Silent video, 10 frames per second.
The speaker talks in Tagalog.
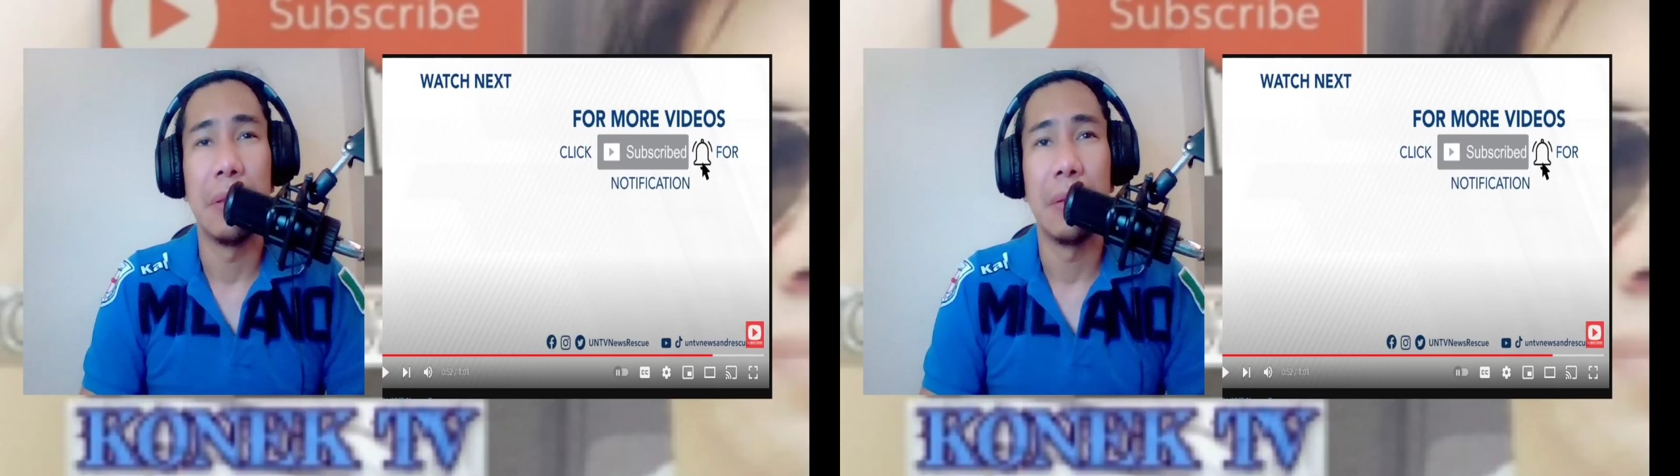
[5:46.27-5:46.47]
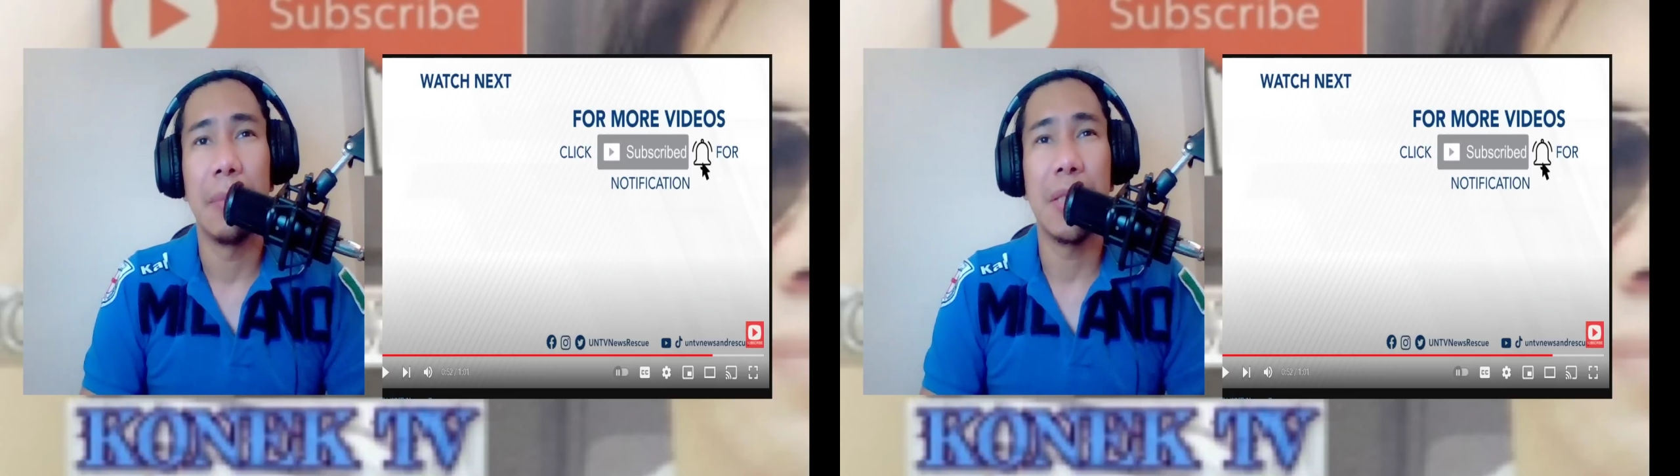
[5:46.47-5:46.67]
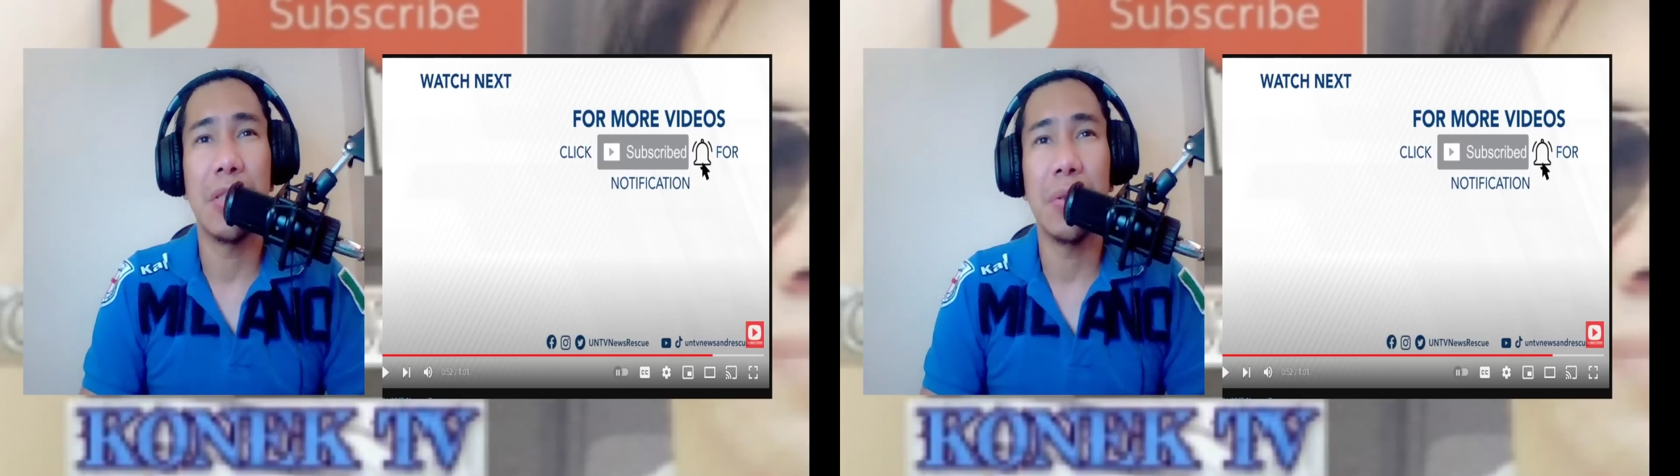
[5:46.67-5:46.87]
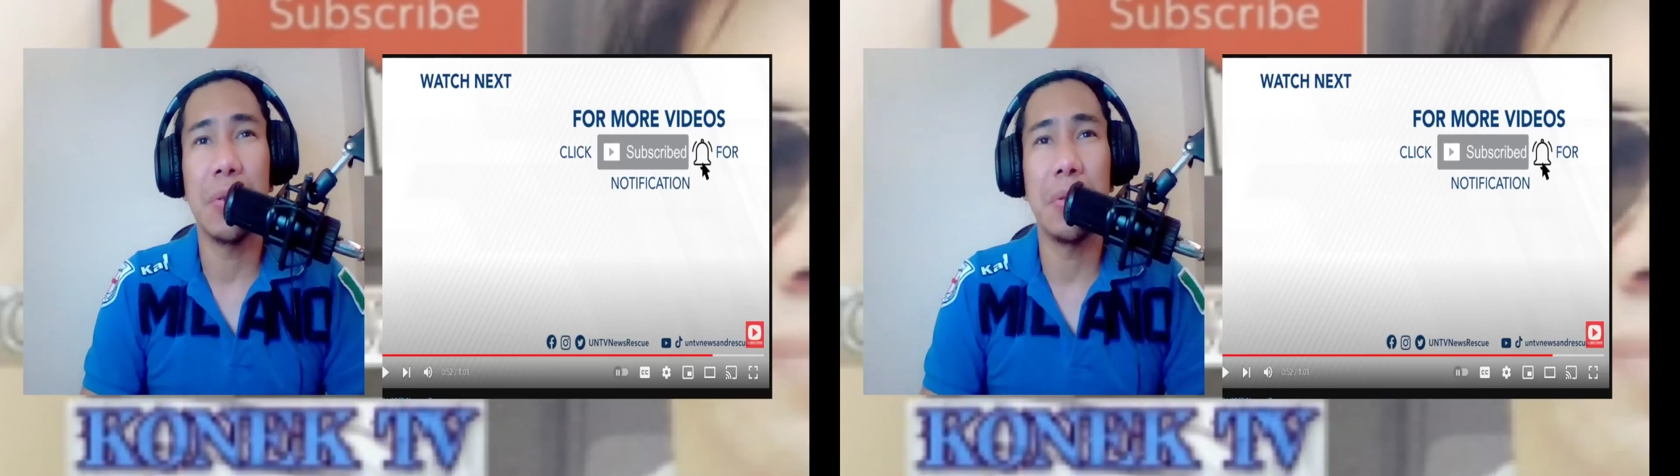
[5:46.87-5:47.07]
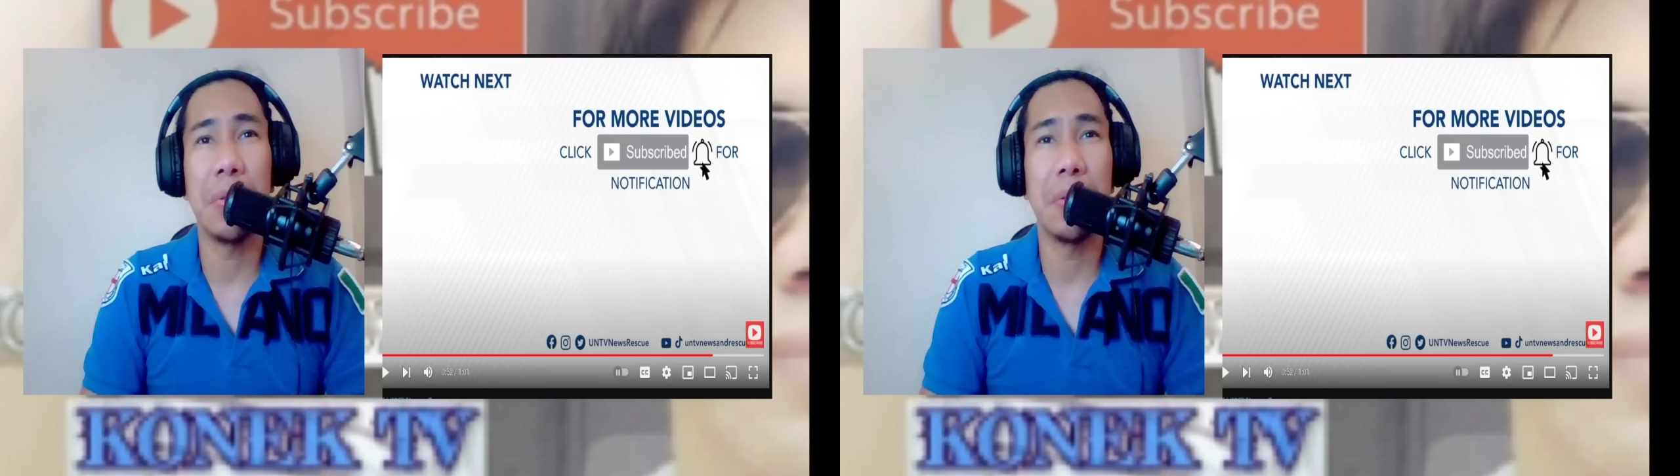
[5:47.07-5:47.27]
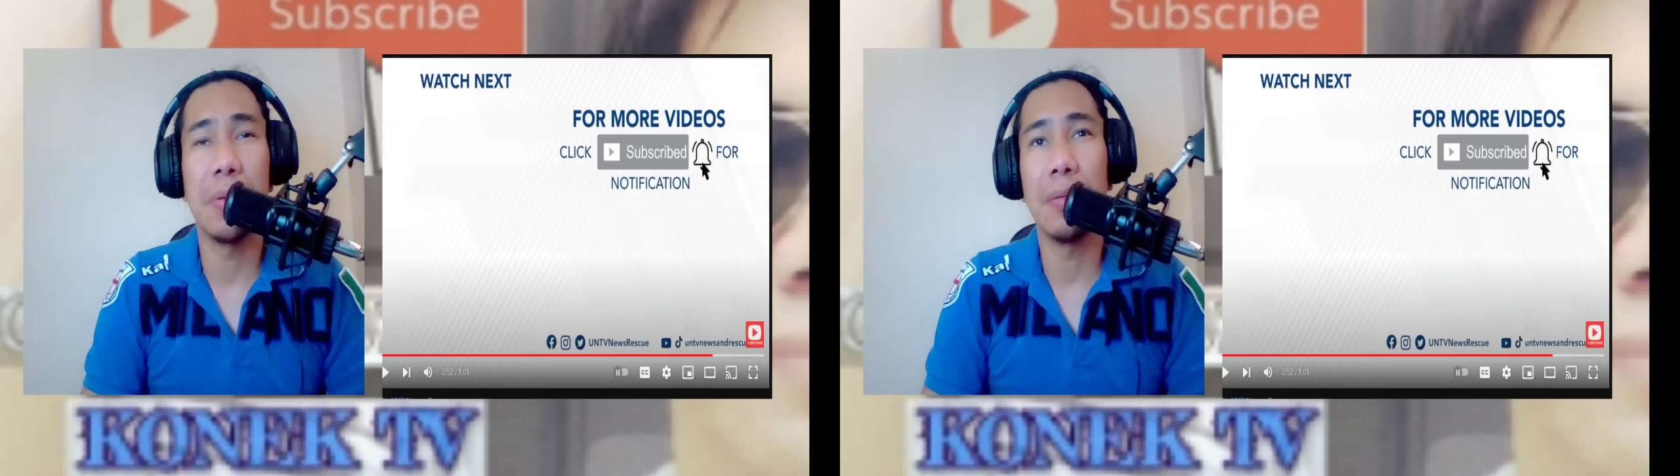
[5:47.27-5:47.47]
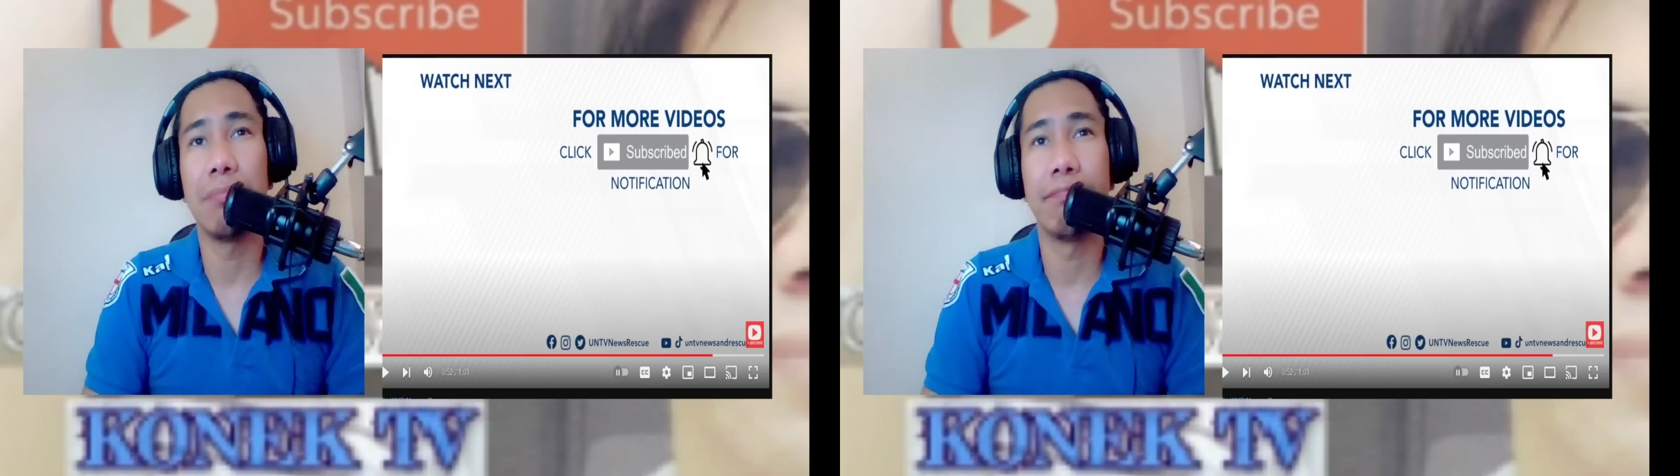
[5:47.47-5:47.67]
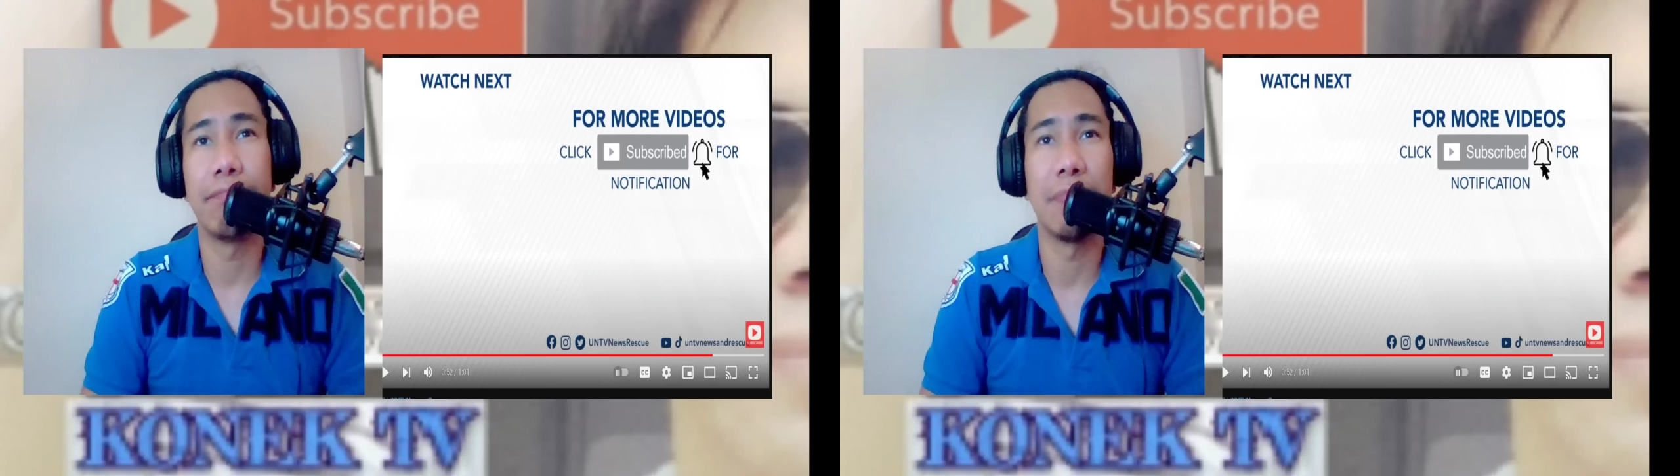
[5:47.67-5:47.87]
medyo
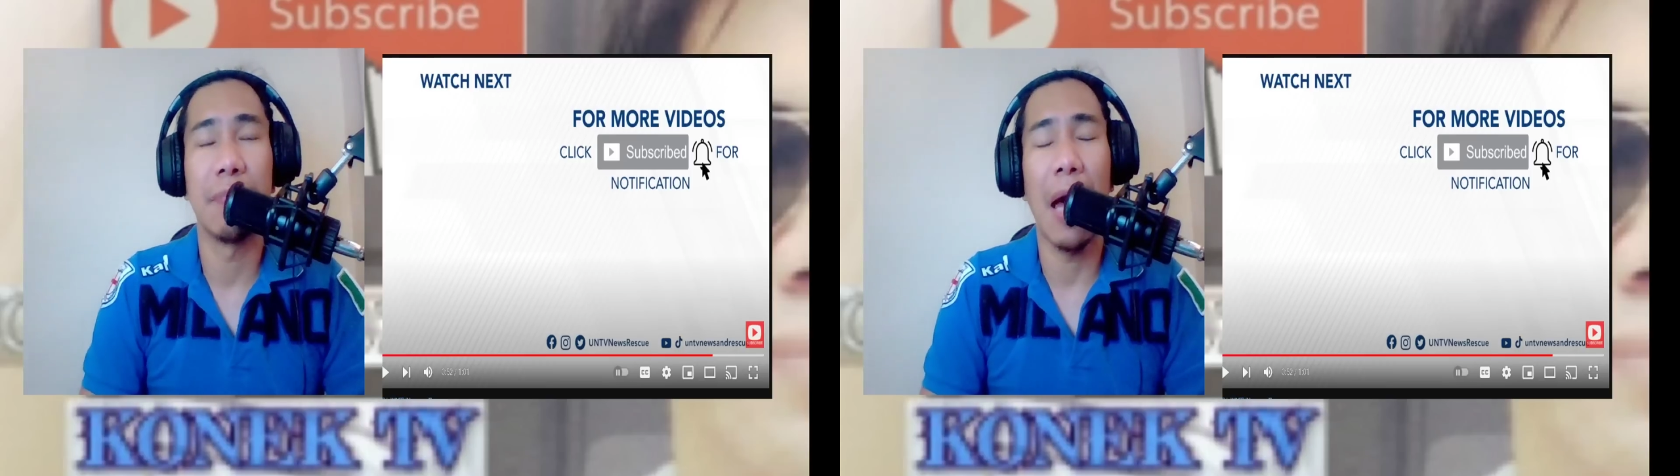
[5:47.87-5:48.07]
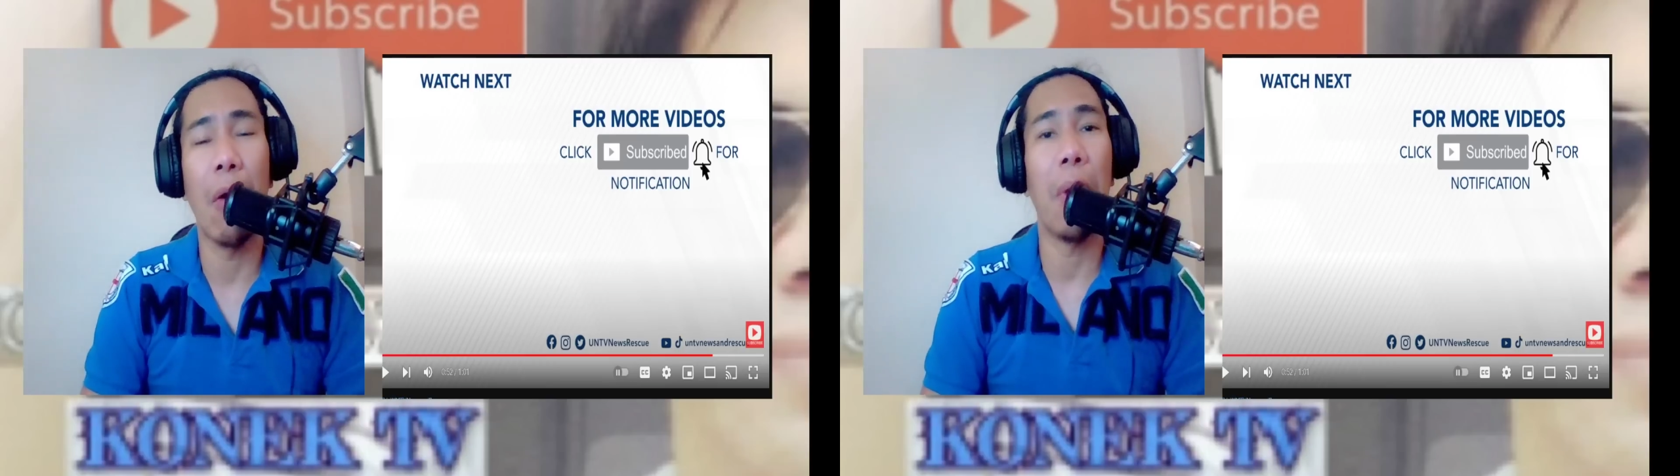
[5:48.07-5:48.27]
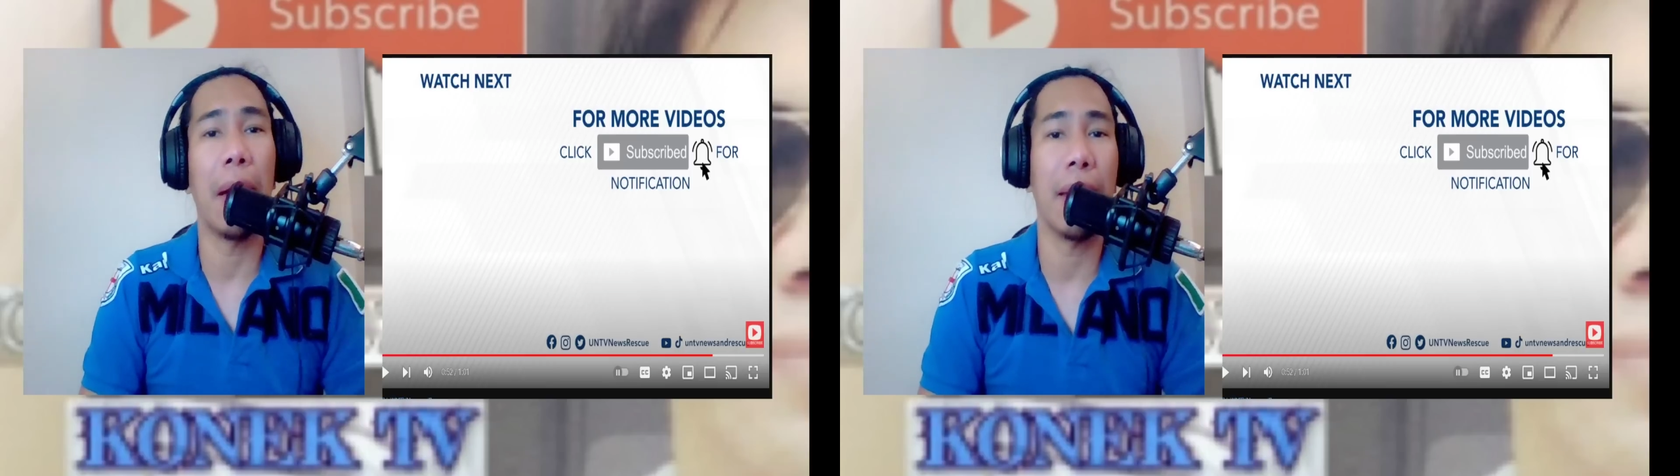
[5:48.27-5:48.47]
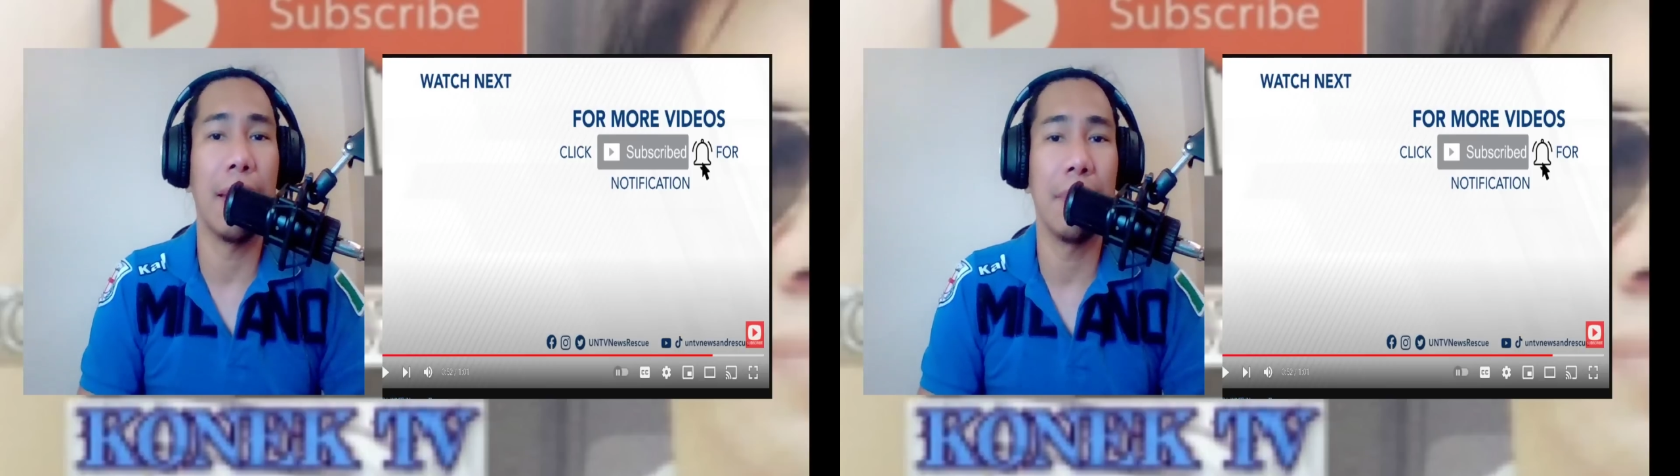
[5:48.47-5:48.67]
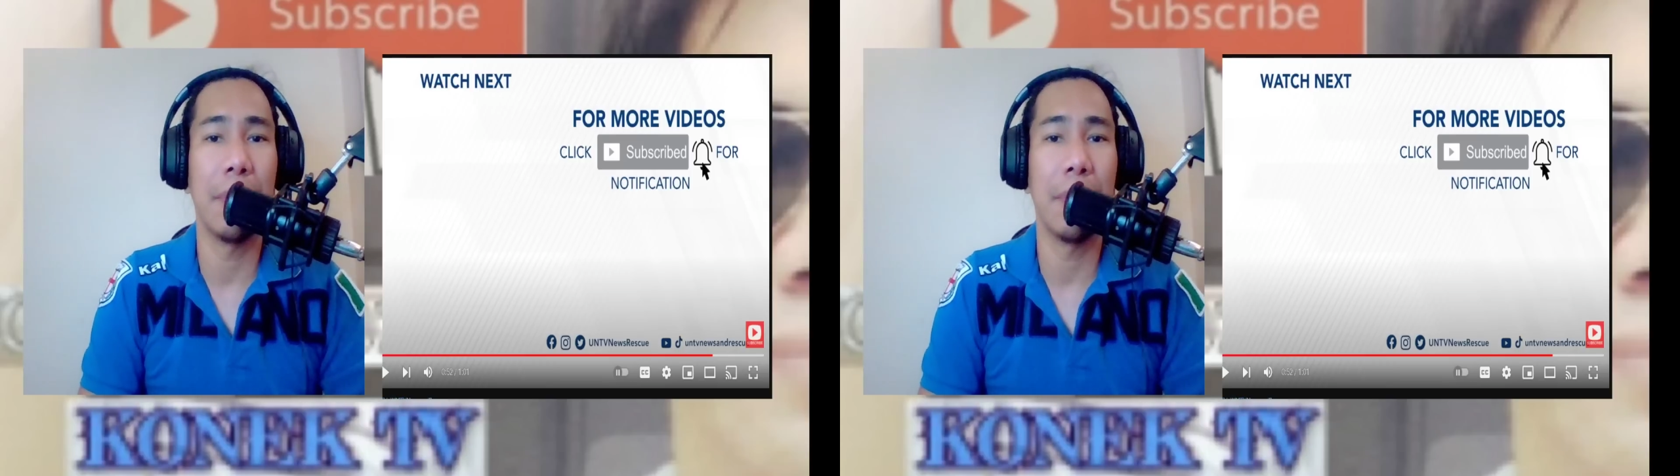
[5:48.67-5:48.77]
hawak eh.